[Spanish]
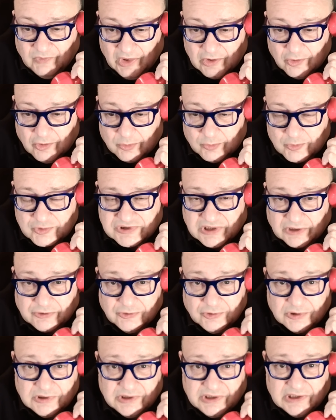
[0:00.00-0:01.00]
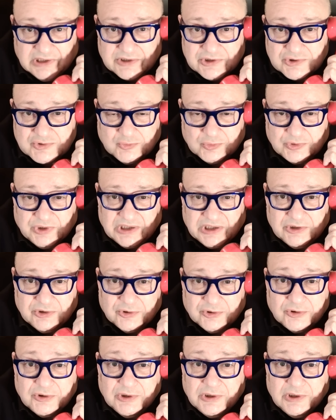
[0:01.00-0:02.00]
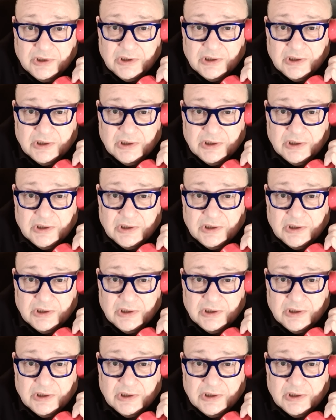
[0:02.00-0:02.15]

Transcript: como están todo el día discutiendo